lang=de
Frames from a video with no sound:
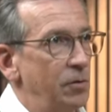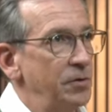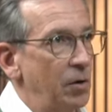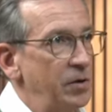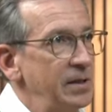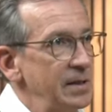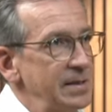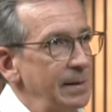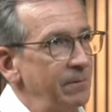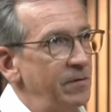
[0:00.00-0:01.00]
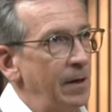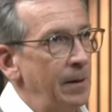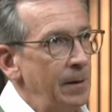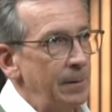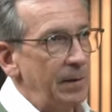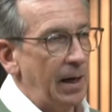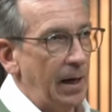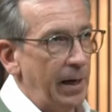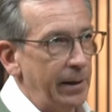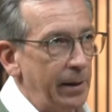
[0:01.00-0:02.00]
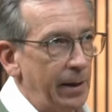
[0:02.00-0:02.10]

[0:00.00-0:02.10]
Und auch hier sehen wir ein,